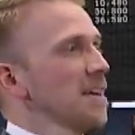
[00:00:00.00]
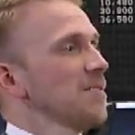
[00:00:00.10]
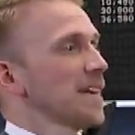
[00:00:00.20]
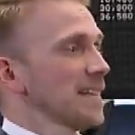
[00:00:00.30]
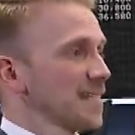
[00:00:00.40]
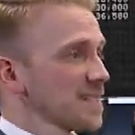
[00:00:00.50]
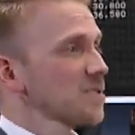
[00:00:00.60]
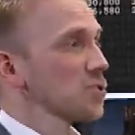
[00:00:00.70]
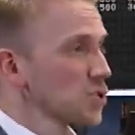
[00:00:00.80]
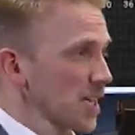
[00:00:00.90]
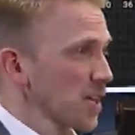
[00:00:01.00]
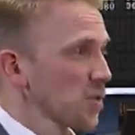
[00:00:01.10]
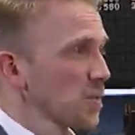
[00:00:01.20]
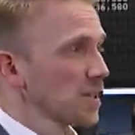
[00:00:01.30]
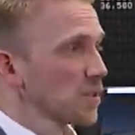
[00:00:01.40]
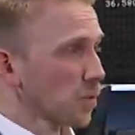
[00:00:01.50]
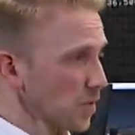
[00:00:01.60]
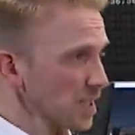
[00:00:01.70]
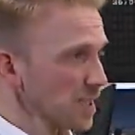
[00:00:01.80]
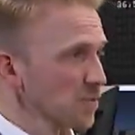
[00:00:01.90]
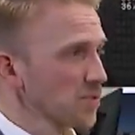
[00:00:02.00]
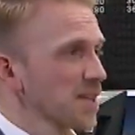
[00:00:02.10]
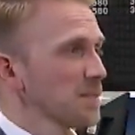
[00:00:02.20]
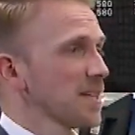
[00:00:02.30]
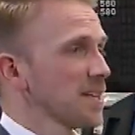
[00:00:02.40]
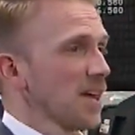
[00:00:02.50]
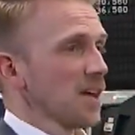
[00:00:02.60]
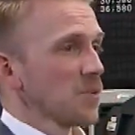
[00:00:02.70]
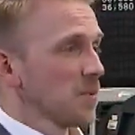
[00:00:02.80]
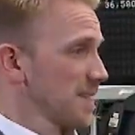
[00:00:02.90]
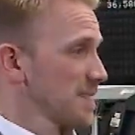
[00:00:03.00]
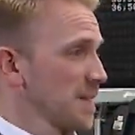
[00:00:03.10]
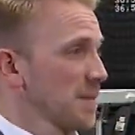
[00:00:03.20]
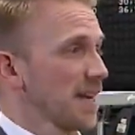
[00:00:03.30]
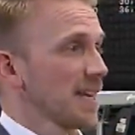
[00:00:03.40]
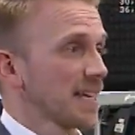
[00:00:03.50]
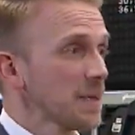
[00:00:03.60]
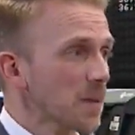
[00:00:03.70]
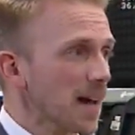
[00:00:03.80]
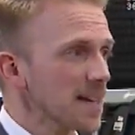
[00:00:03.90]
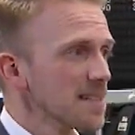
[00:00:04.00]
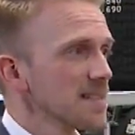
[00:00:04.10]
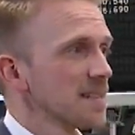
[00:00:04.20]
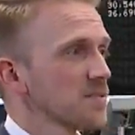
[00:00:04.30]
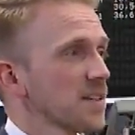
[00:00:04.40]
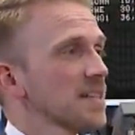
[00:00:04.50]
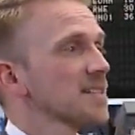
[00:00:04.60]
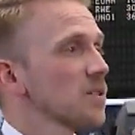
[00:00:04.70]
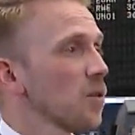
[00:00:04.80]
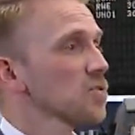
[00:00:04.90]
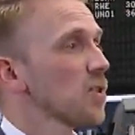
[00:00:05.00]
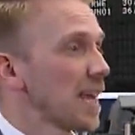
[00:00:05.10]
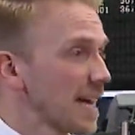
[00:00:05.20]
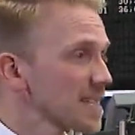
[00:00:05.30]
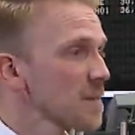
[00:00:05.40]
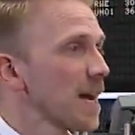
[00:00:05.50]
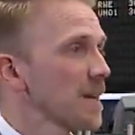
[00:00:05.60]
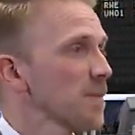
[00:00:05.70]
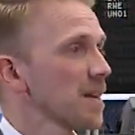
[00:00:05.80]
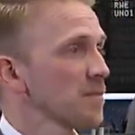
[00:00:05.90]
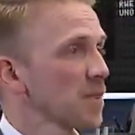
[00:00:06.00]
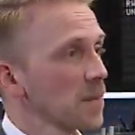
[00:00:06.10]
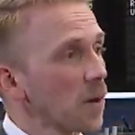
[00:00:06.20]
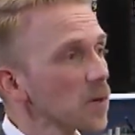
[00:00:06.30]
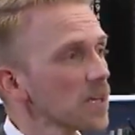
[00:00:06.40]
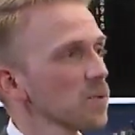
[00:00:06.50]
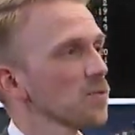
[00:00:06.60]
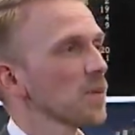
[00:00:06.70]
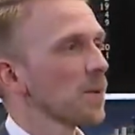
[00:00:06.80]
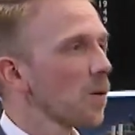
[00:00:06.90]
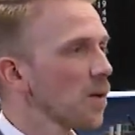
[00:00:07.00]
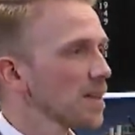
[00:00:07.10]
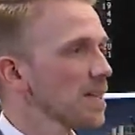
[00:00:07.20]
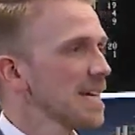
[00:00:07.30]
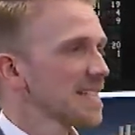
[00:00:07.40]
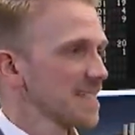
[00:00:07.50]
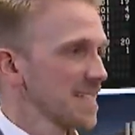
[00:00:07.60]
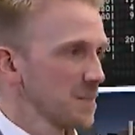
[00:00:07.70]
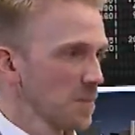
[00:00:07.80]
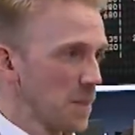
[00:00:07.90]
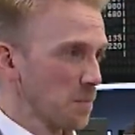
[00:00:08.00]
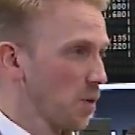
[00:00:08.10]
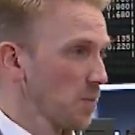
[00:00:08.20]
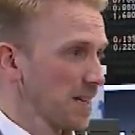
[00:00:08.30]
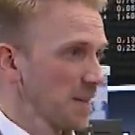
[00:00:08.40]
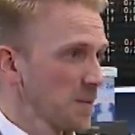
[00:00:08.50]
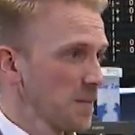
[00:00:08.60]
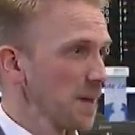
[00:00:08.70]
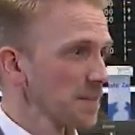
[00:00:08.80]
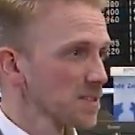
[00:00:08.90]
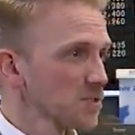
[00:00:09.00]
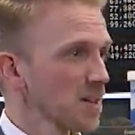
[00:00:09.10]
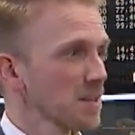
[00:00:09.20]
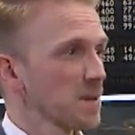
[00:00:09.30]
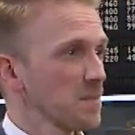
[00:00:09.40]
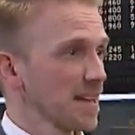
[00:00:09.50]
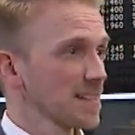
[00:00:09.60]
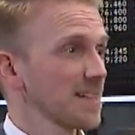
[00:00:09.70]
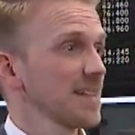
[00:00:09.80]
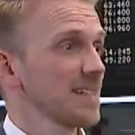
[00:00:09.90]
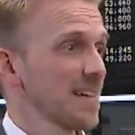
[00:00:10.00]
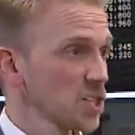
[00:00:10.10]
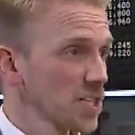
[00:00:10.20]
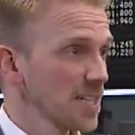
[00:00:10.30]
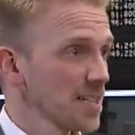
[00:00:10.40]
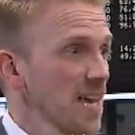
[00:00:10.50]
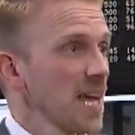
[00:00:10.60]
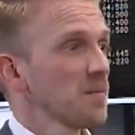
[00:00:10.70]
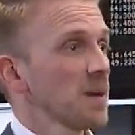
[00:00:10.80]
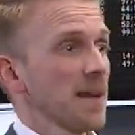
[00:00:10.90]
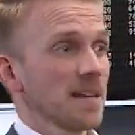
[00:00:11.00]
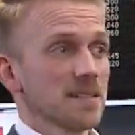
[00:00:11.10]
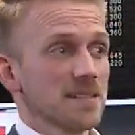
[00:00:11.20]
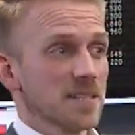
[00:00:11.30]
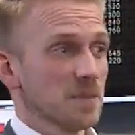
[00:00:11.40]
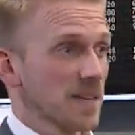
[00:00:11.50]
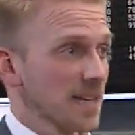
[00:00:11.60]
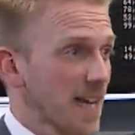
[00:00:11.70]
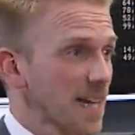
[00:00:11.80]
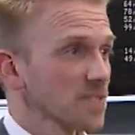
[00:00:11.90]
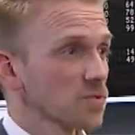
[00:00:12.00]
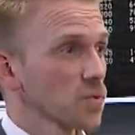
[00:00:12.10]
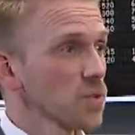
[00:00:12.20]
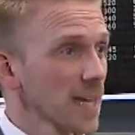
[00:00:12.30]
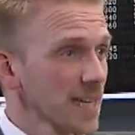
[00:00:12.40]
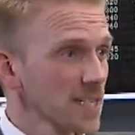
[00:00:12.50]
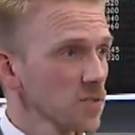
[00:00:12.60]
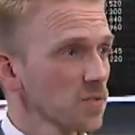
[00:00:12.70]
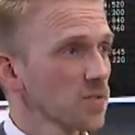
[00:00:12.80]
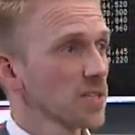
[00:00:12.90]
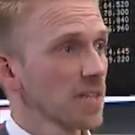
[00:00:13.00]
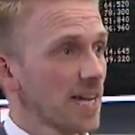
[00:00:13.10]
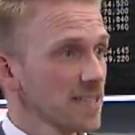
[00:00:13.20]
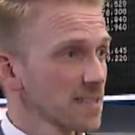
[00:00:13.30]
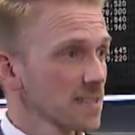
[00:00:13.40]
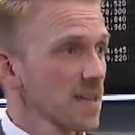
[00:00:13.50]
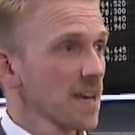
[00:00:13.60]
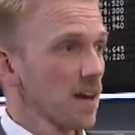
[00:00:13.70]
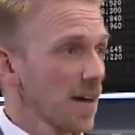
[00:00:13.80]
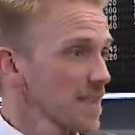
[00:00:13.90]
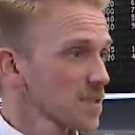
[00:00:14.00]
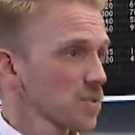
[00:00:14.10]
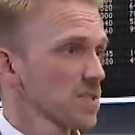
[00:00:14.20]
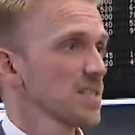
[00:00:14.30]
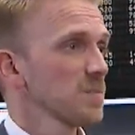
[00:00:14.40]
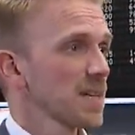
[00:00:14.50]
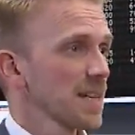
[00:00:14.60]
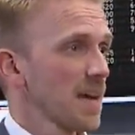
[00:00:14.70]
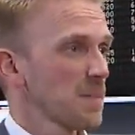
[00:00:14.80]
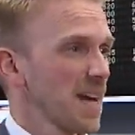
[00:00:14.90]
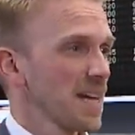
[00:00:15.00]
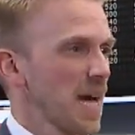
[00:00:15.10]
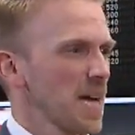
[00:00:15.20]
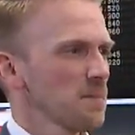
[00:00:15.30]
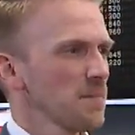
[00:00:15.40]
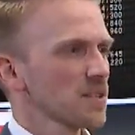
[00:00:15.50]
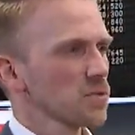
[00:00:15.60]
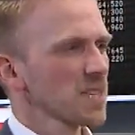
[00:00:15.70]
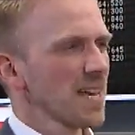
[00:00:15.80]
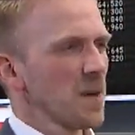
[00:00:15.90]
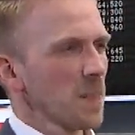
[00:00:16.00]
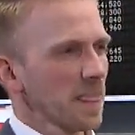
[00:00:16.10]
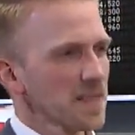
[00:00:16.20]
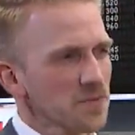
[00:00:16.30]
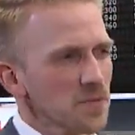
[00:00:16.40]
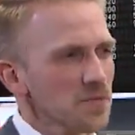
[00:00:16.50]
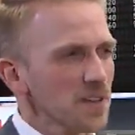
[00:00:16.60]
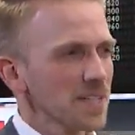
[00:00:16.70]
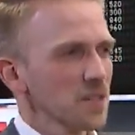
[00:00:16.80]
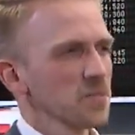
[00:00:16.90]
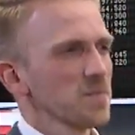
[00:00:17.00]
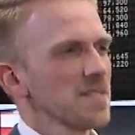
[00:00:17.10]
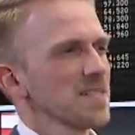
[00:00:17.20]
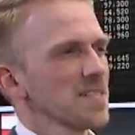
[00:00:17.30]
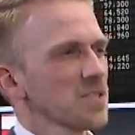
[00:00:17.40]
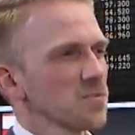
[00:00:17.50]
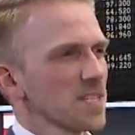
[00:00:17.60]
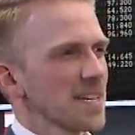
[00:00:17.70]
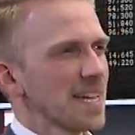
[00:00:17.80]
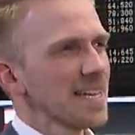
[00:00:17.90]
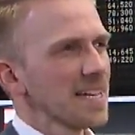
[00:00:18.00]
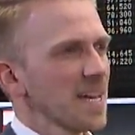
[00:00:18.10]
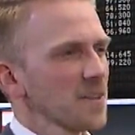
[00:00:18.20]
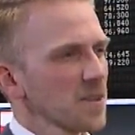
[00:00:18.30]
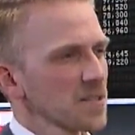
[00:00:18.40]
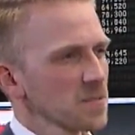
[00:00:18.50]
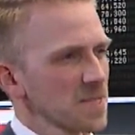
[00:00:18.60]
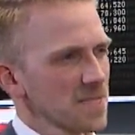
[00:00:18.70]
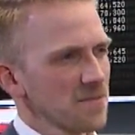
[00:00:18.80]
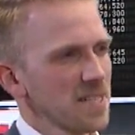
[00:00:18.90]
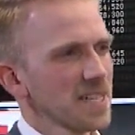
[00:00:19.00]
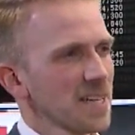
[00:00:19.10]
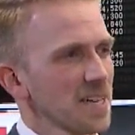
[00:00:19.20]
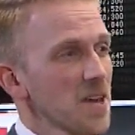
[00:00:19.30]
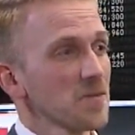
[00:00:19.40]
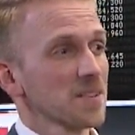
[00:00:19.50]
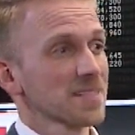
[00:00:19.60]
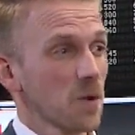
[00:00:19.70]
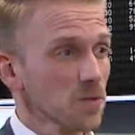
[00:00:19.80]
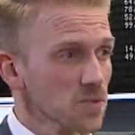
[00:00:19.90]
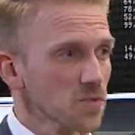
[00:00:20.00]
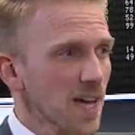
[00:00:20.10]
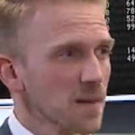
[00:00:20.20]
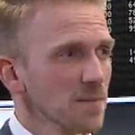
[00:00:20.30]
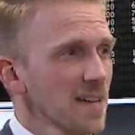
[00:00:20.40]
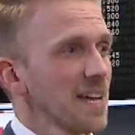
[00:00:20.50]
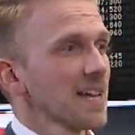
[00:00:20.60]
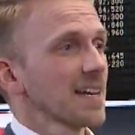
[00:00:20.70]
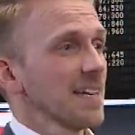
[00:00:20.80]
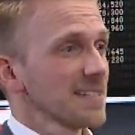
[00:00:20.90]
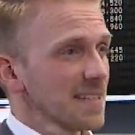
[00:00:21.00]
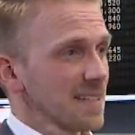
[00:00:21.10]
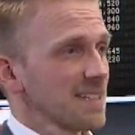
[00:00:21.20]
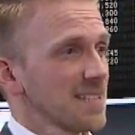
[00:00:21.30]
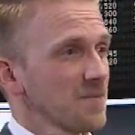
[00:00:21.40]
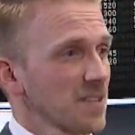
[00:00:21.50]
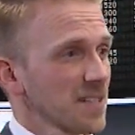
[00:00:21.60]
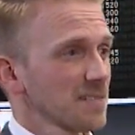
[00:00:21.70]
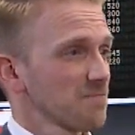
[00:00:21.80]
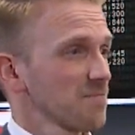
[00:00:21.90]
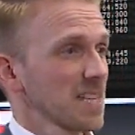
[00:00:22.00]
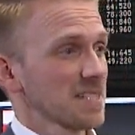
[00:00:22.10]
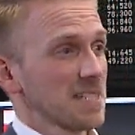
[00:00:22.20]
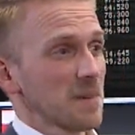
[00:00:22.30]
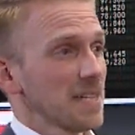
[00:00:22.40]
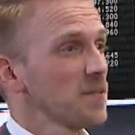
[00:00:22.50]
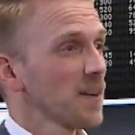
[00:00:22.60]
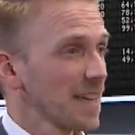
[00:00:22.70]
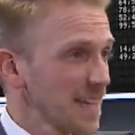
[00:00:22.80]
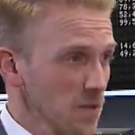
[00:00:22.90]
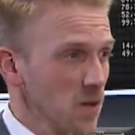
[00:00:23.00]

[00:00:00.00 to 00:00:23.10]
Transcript: wir reden jetzt noch stärker über die Gründe dafür, nämlich über das Thema Energiepreise. Das fängt jetzt auch so langsam an, bei den Verbraucherinnen und Verbrauchern sich im Portemonnaie bemerkbar zu machen. Man merkt es an der Tankstelle, man merkt es jetzt bei der Gas- und Ölrechnung für die Heiz Heizkosten, die man da im Heim hat. Und das führt vielleicht auch so ein bisschen dazu, dass Anleger anfangen, so ein bisschen weniger Vertrauen zu haben. Gleichzeitig sehen wir, dass das Thema Lieferketten